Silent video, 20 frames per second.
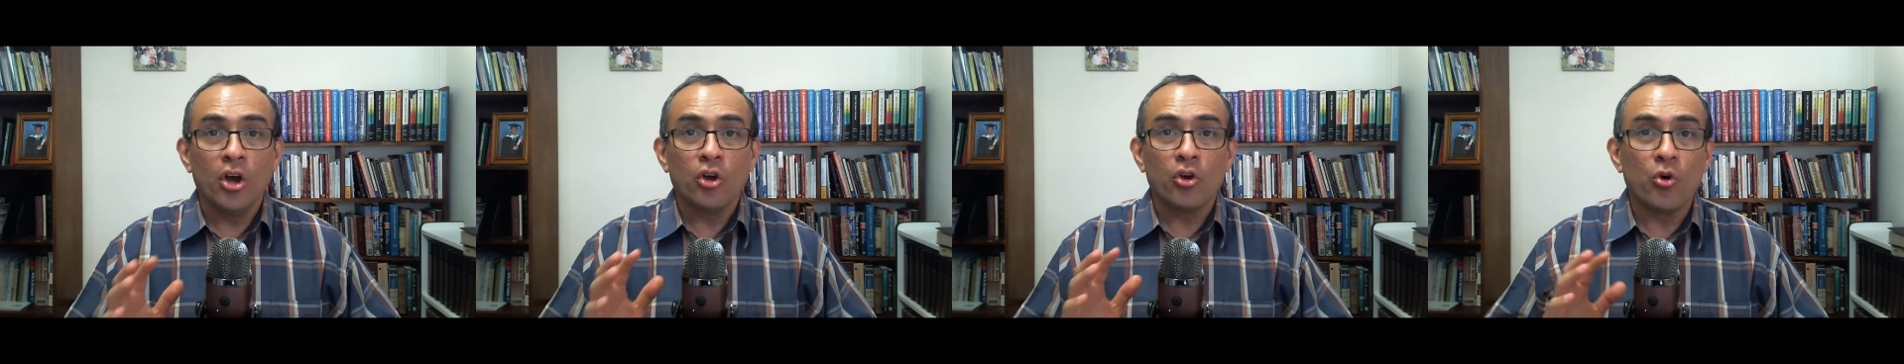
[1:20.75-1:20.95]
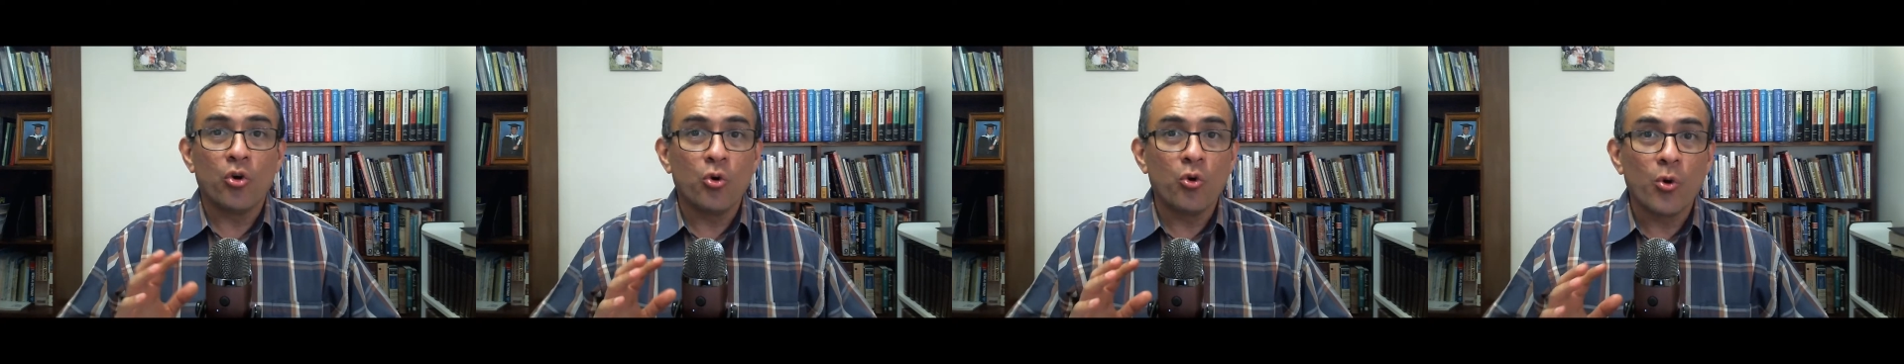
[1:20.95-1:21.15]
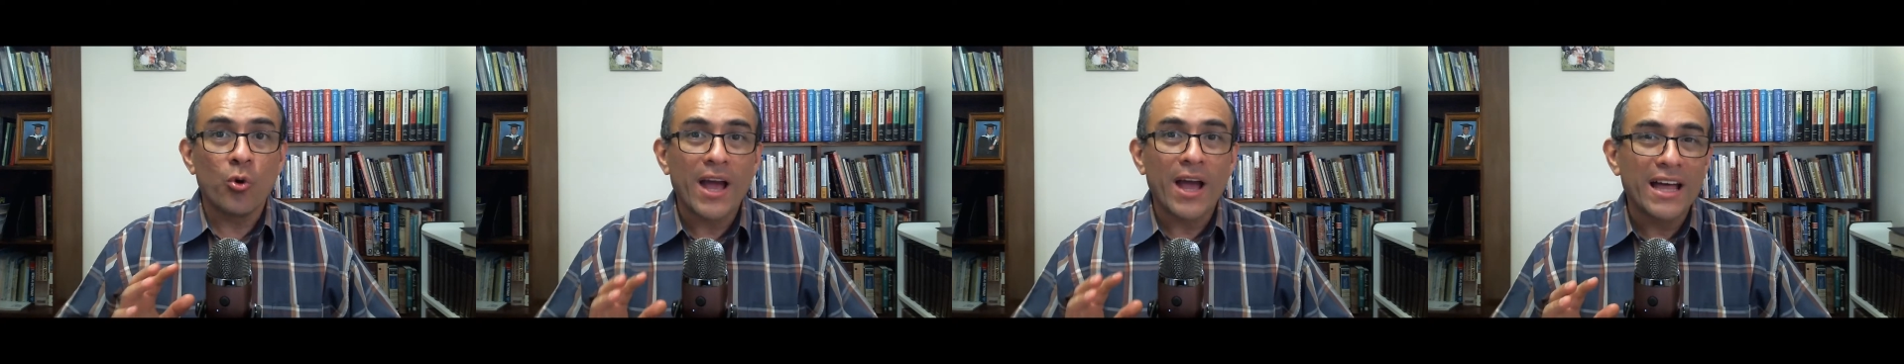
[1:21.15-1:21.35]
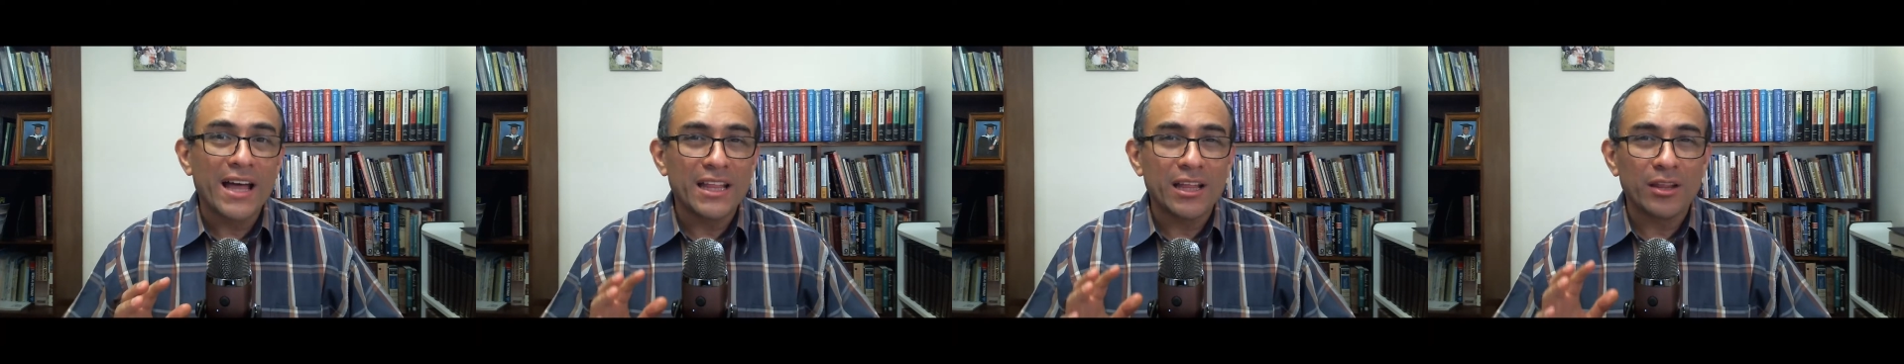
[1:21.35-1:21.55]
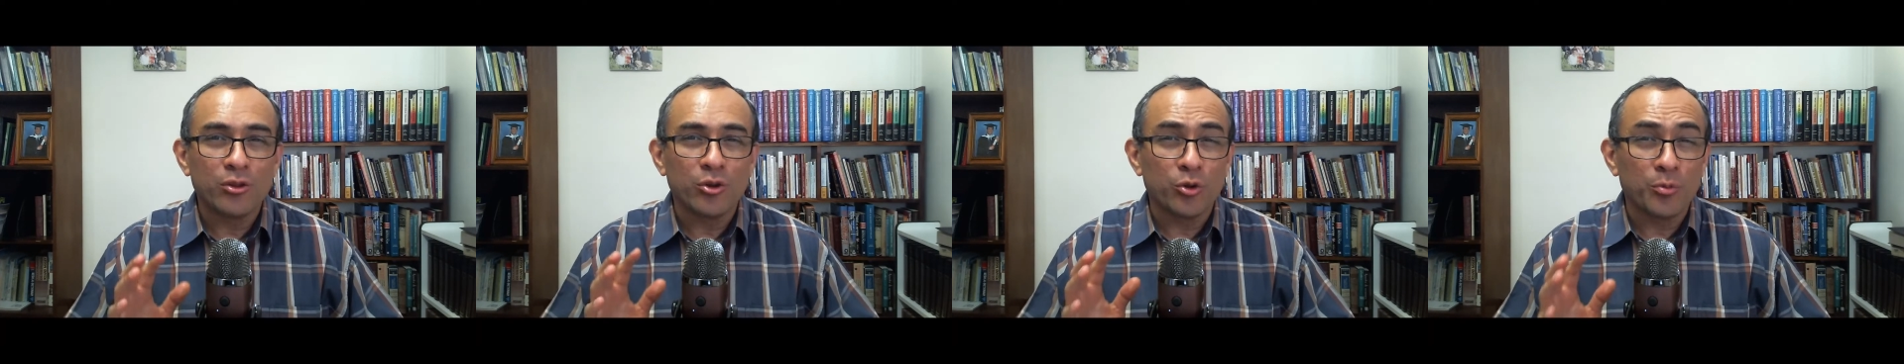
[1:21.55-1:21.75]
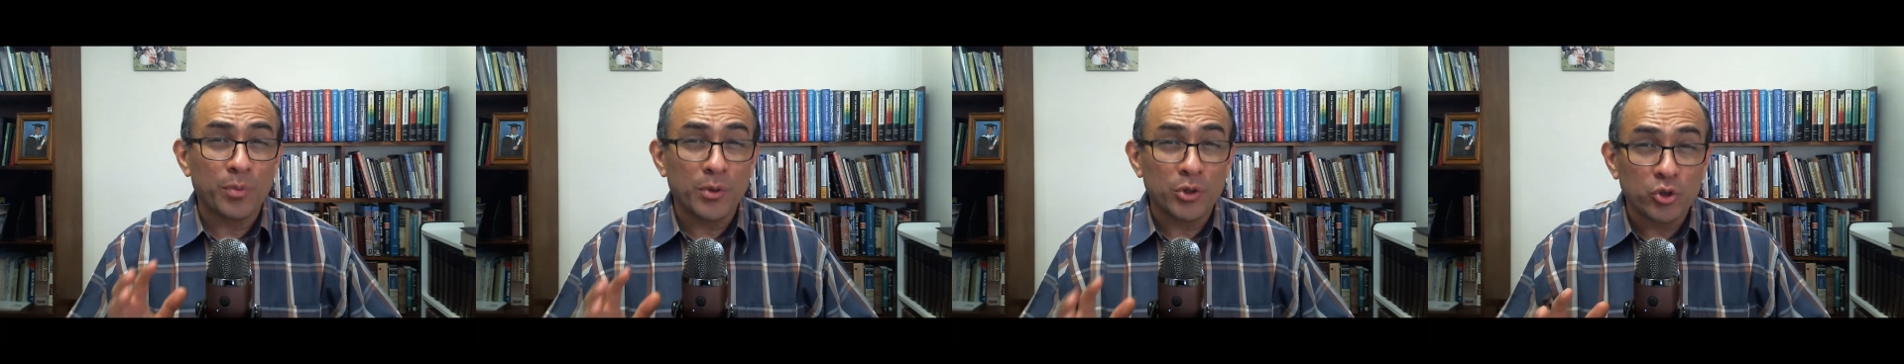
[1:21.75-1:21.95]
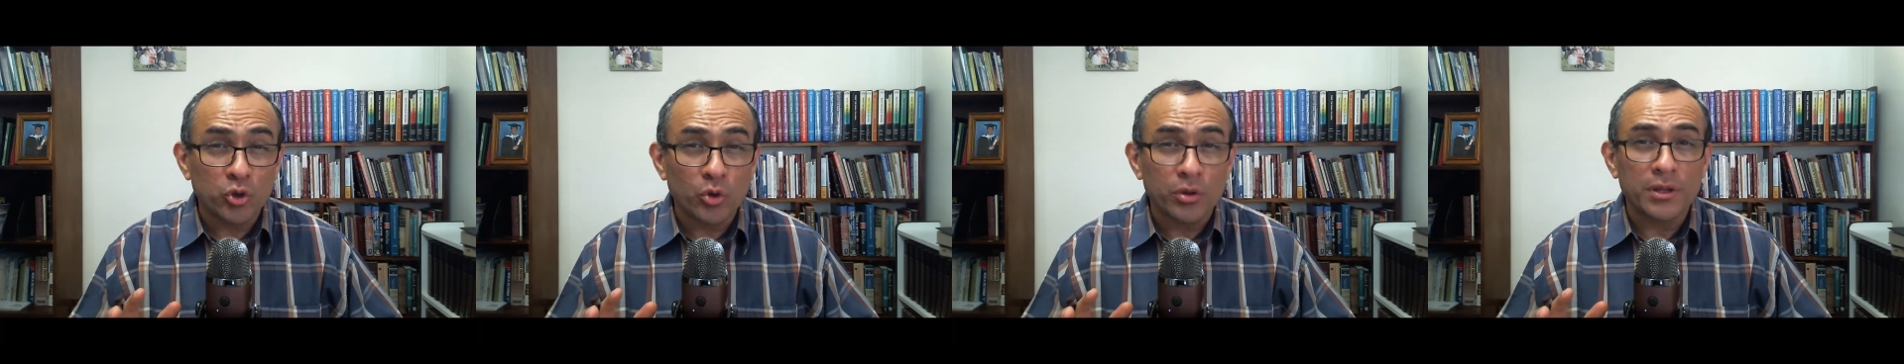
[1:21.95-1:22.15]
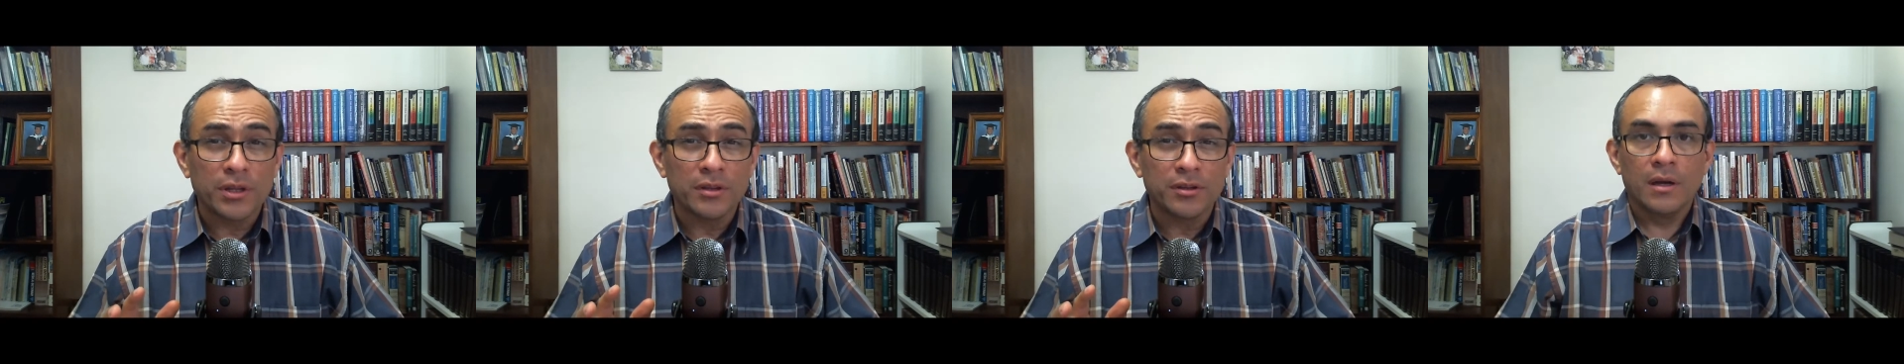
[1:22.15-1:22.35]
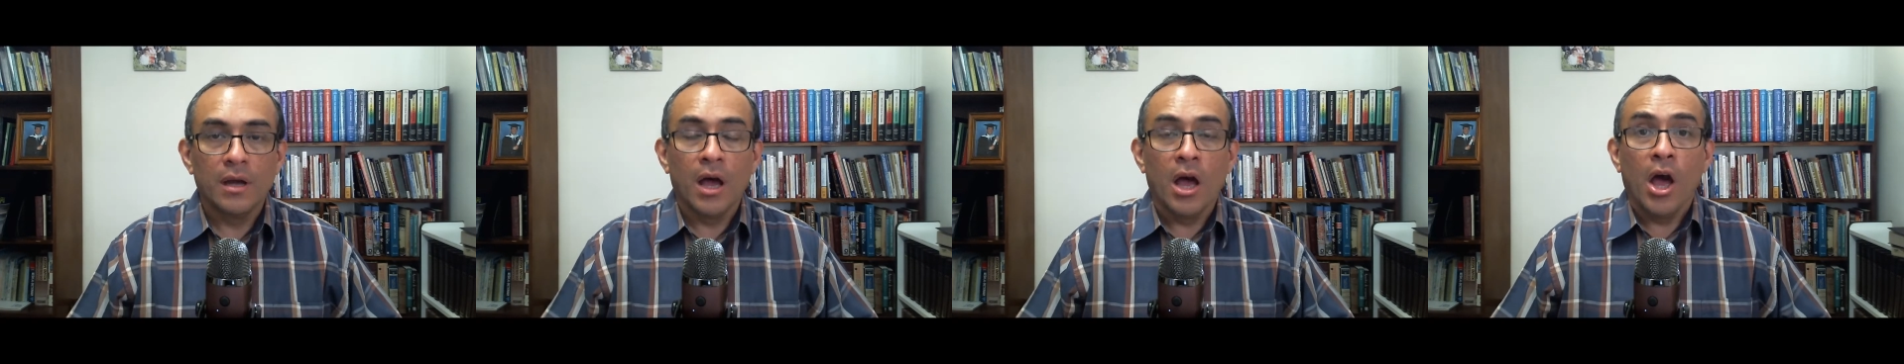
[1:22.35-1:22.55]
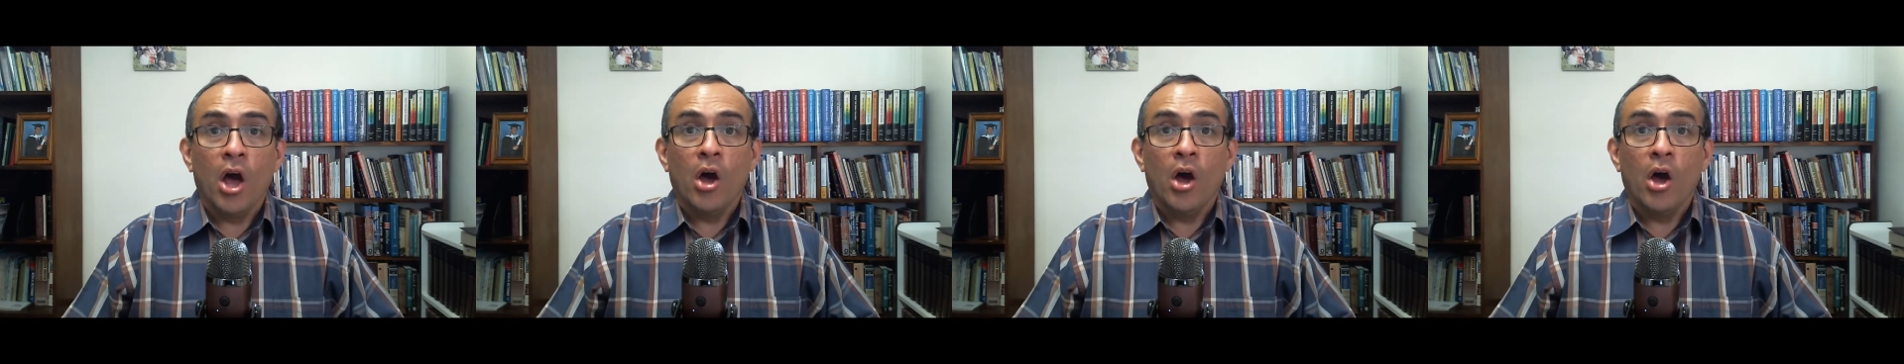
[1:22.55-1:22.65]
con jugadas sospechosas.